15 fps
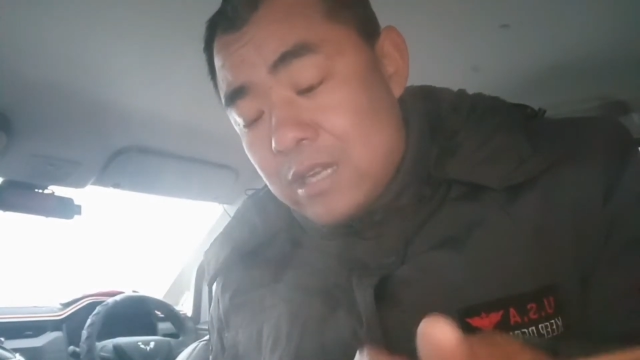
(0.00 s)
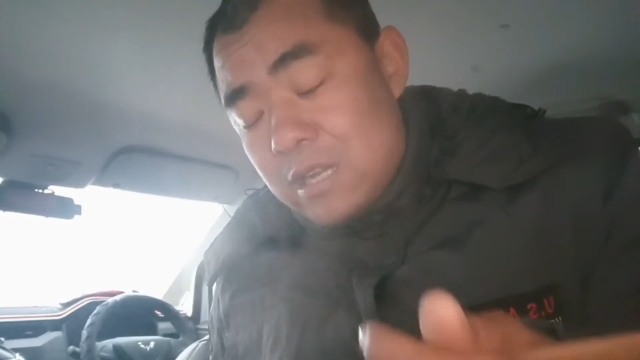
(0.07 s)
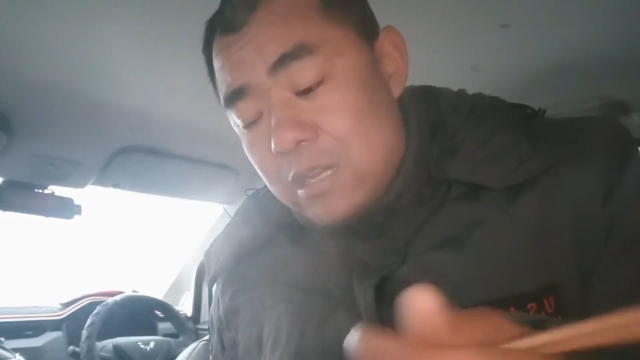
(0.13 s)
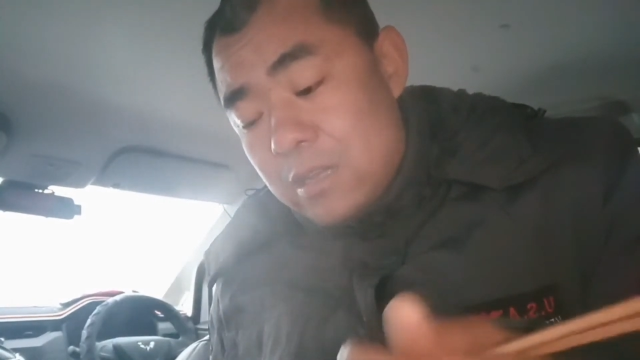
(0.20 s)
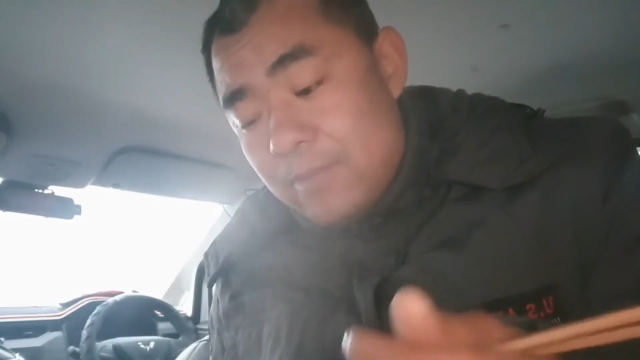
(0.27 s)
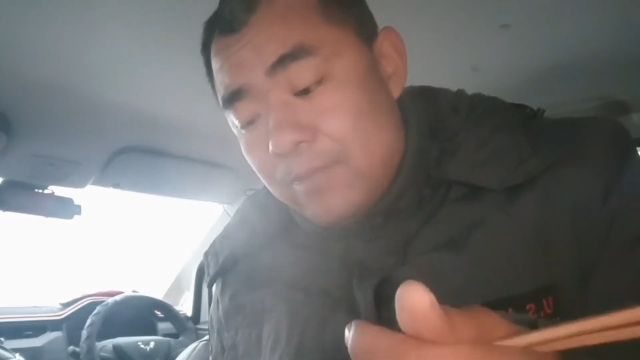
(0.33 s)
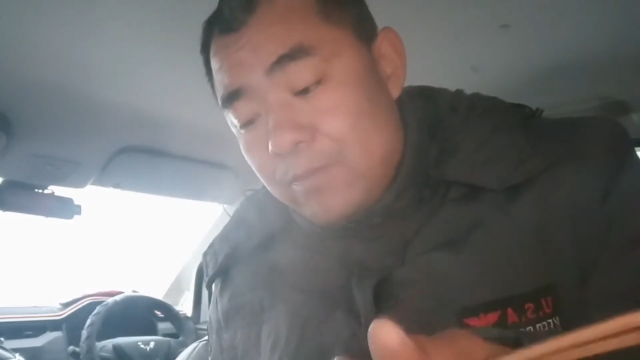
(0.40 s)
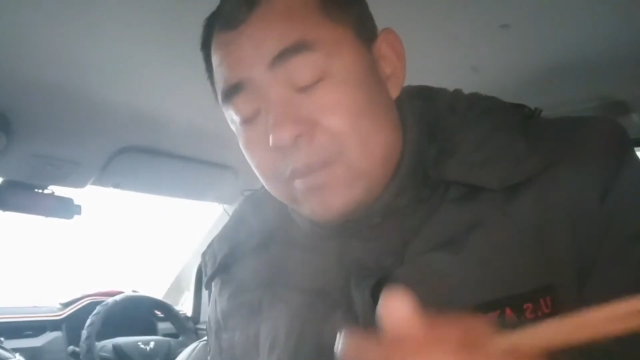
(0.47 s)
的
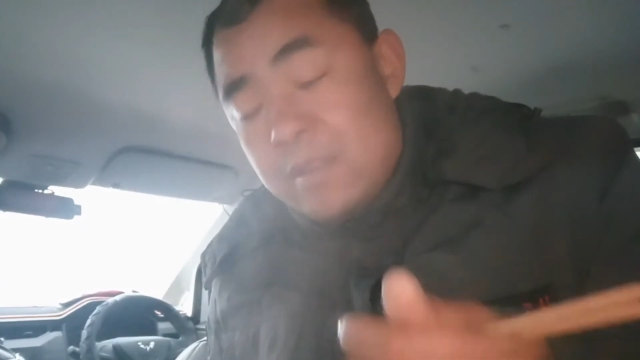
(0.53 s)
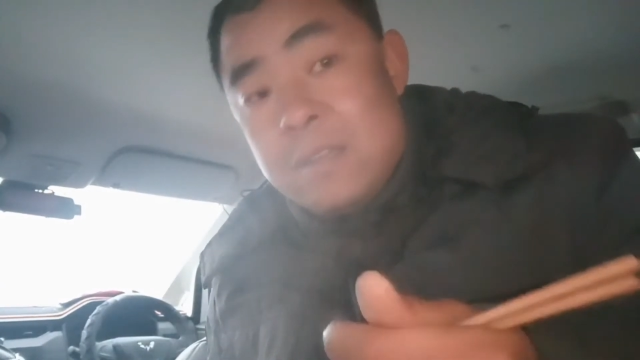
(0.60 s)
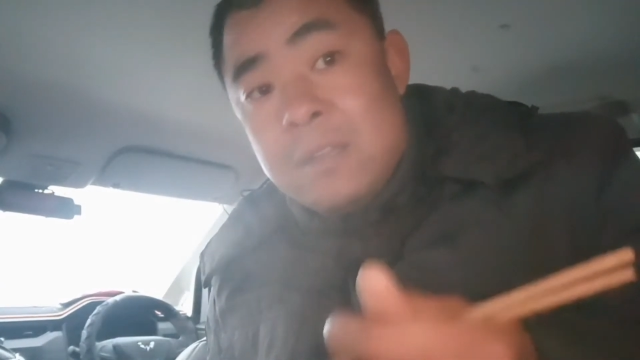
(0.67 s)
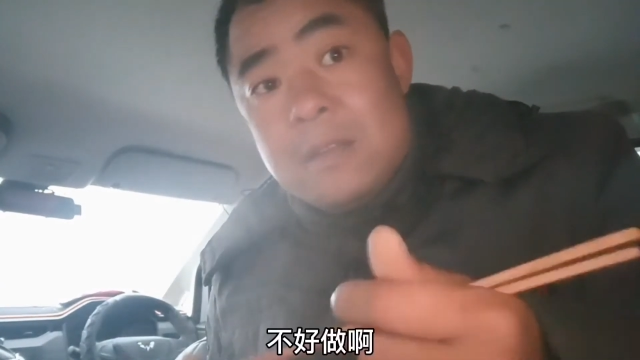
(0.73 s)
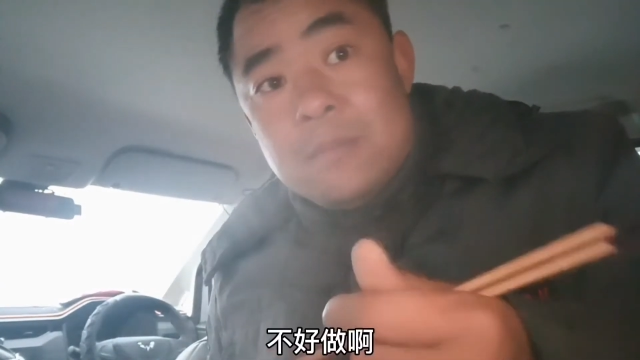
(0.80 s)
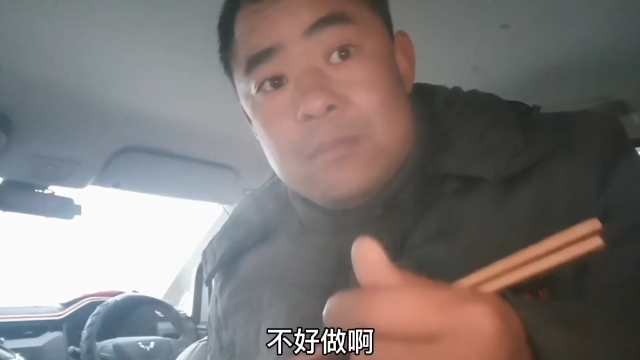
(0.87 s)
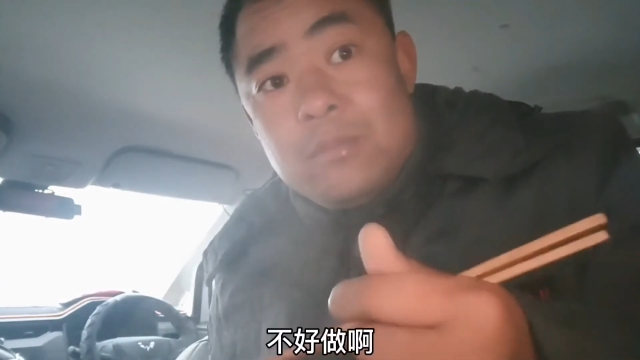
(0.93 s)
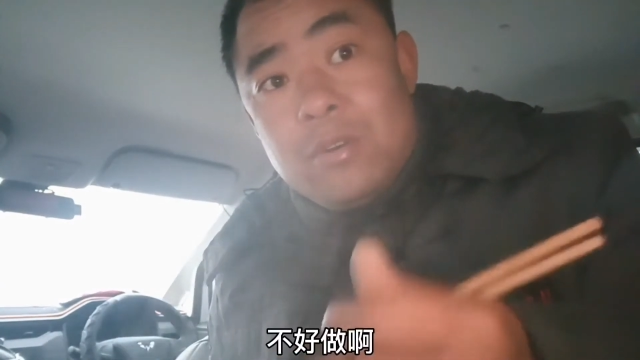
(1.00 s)

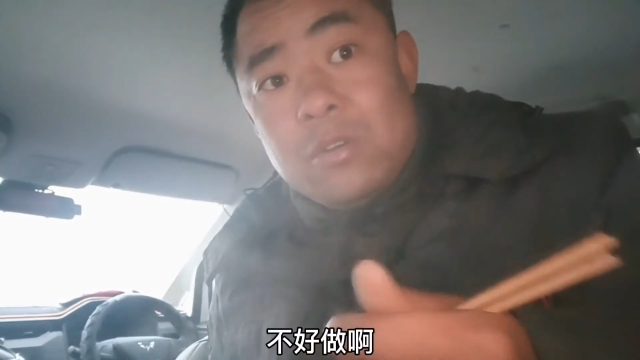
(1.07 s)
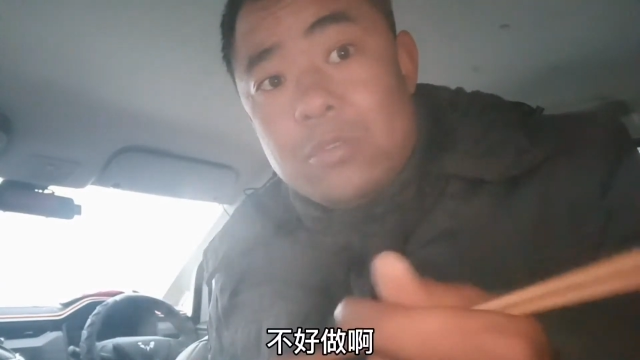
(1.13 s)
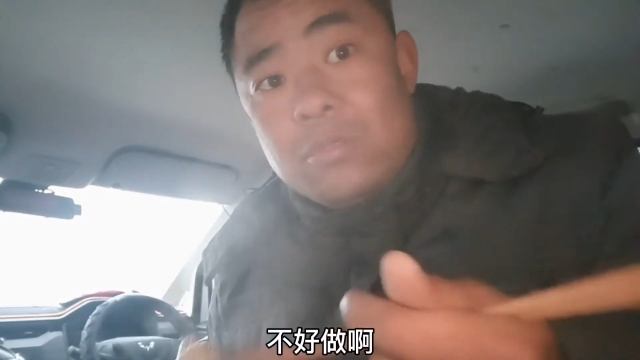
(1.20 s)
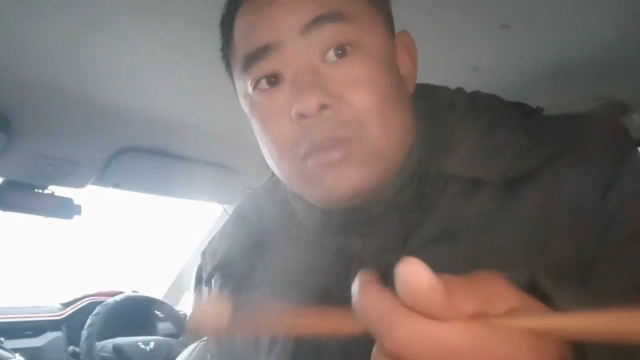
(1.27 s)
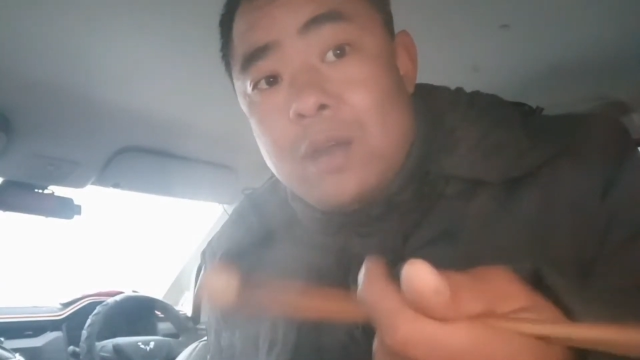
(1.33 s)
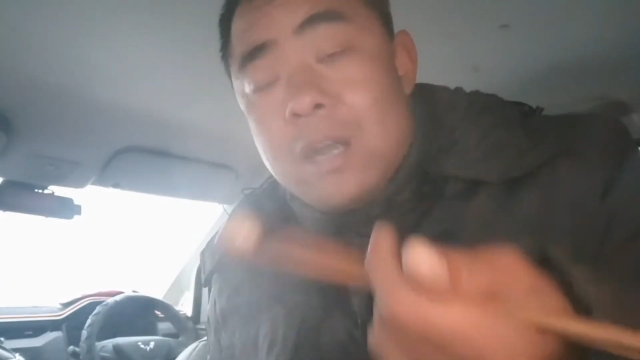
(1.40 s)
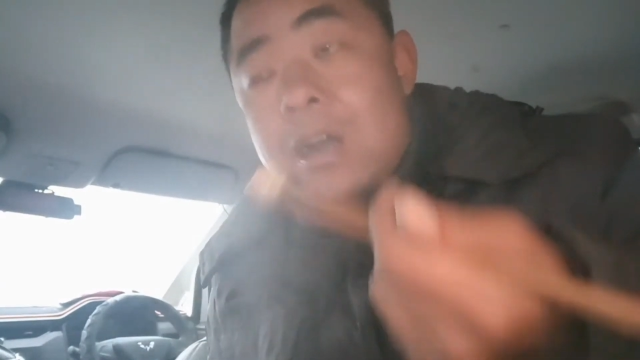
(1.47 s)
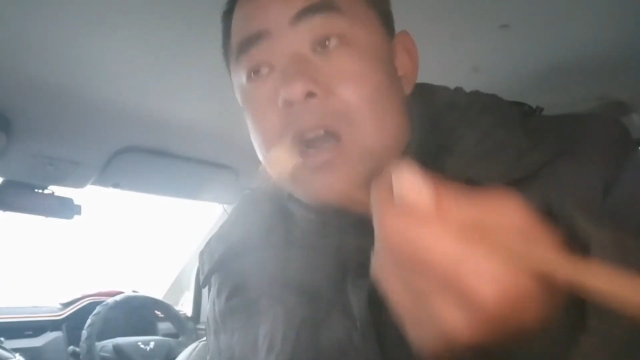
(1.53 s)
不好
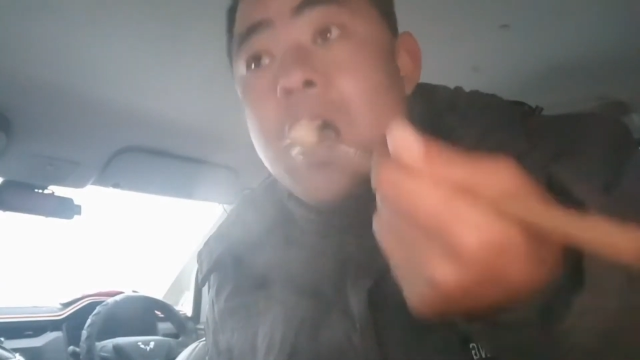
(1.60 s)
做啊。